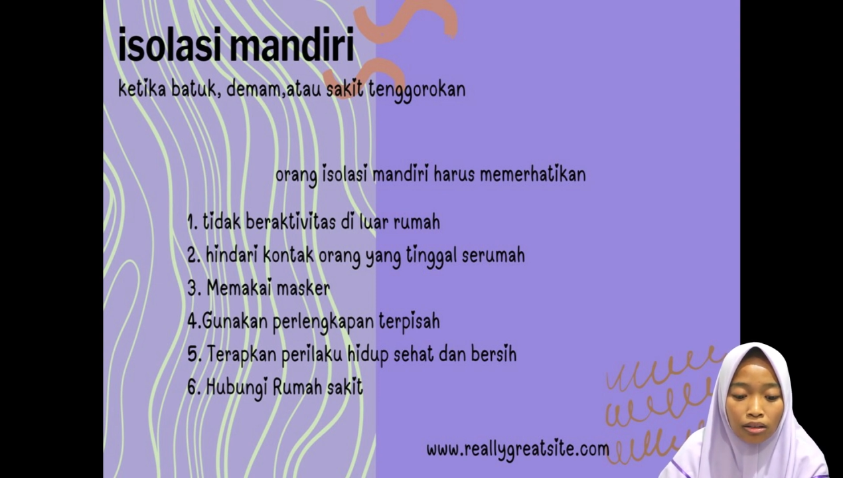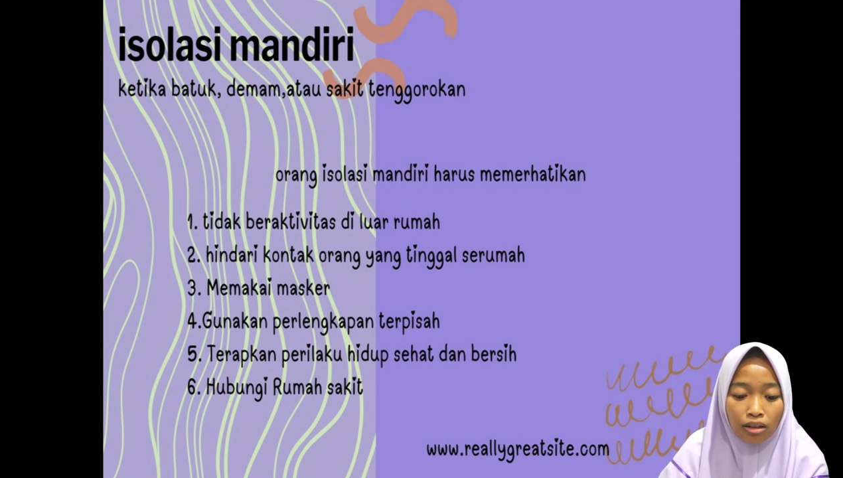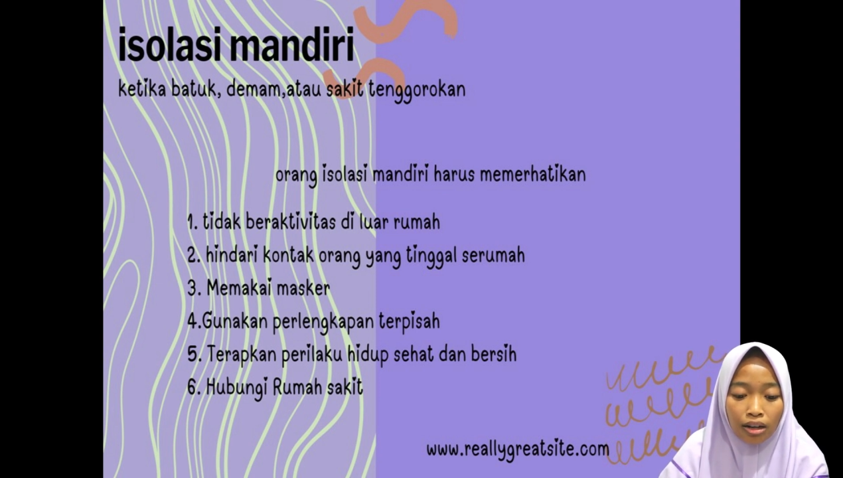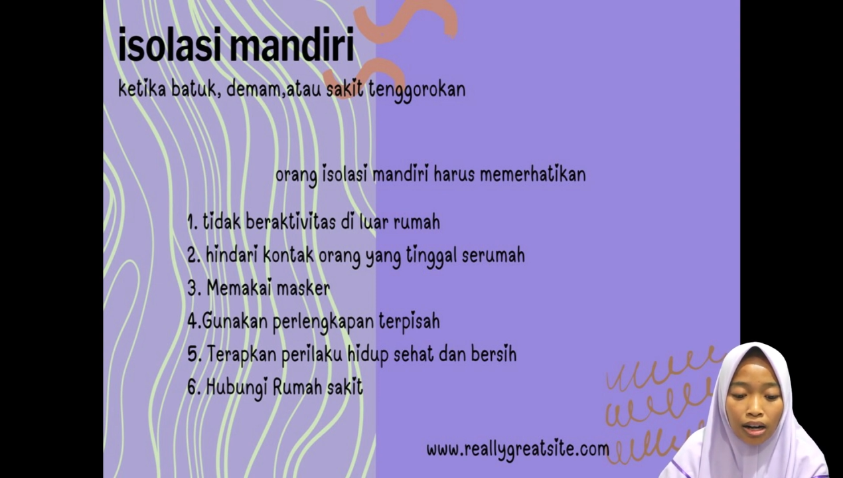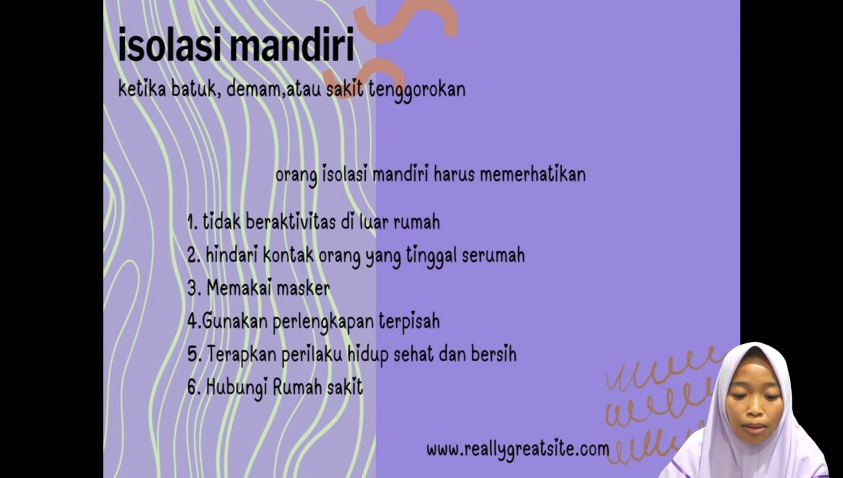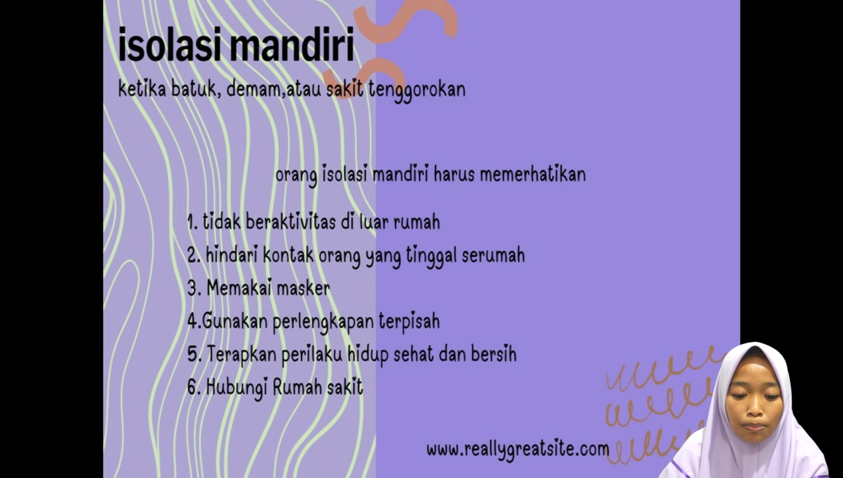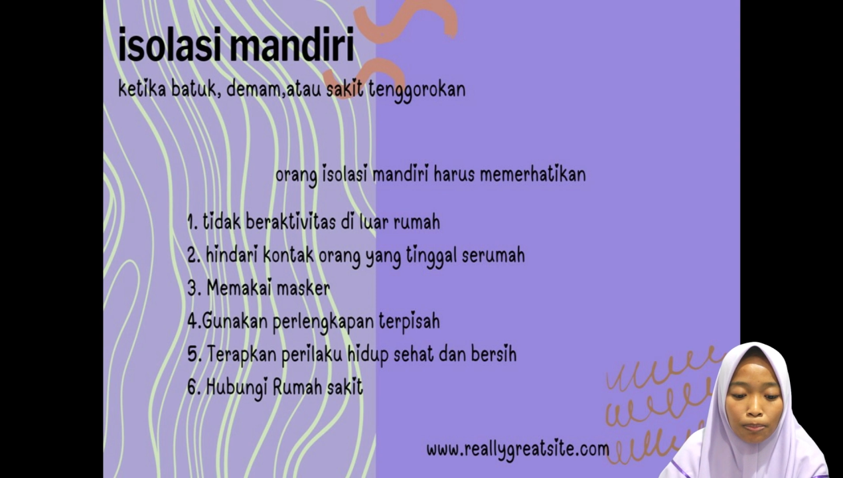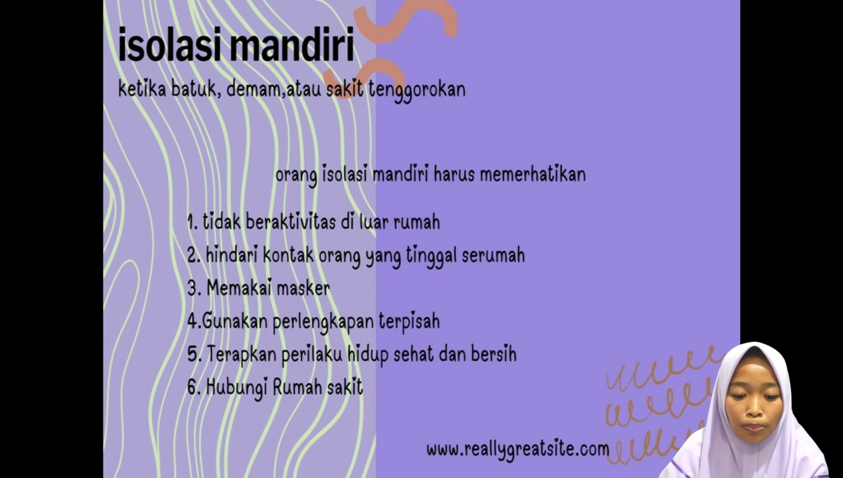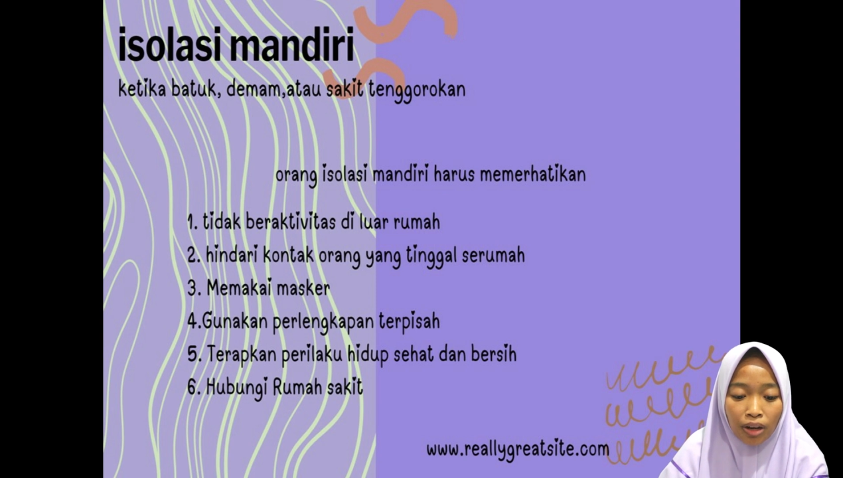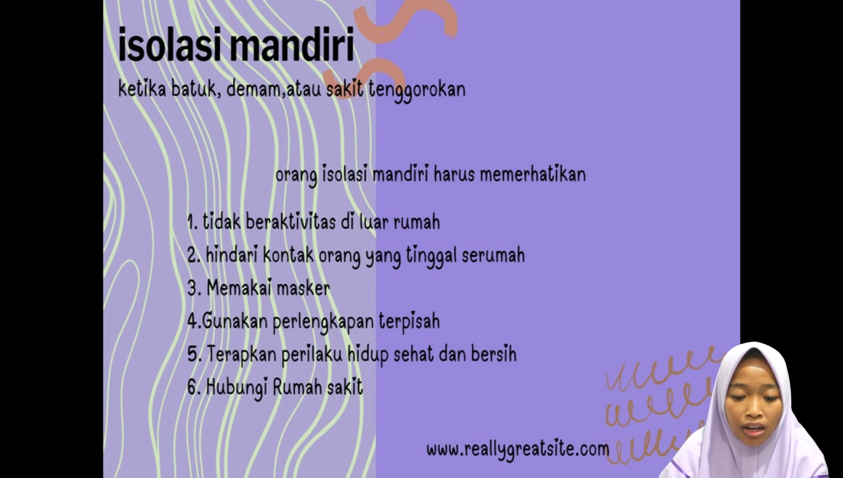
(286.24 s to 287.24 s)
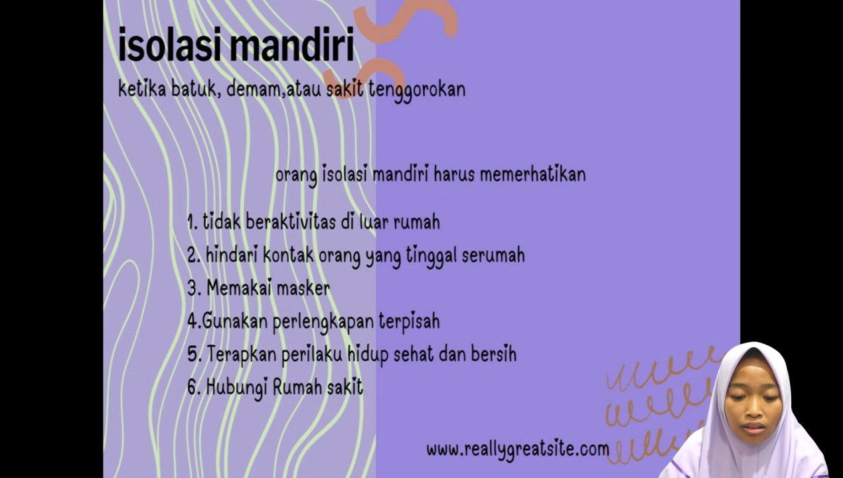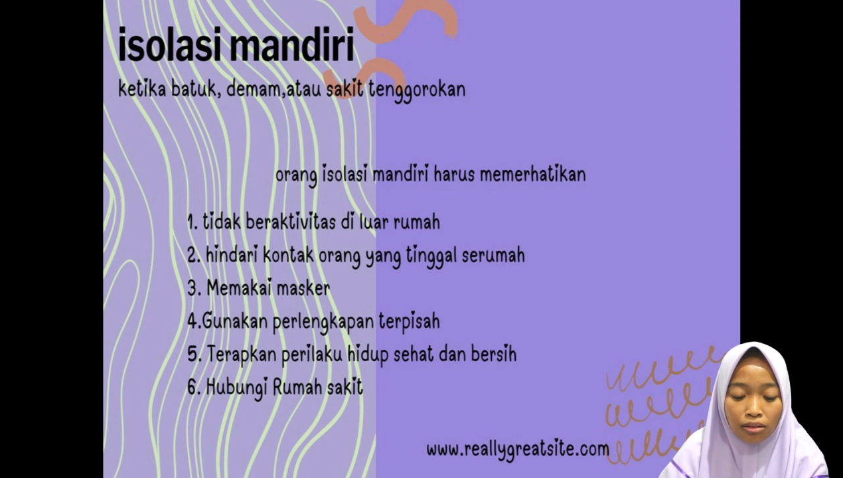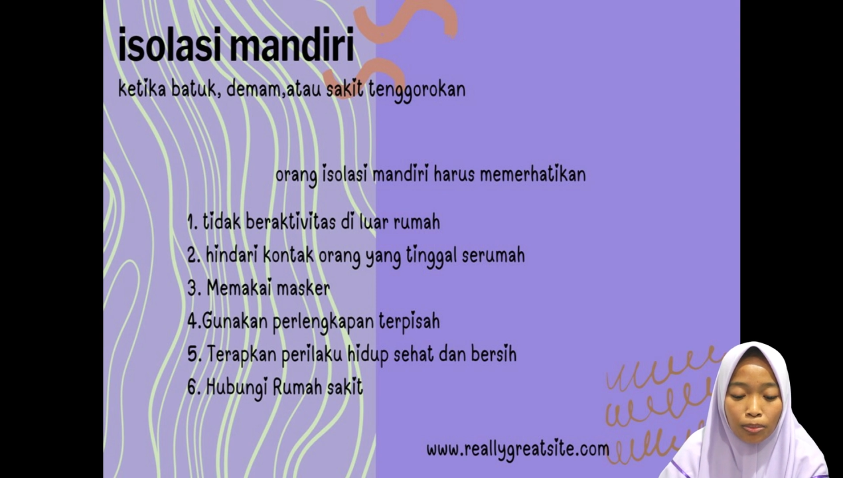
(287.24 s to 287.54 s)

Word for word: Terapkan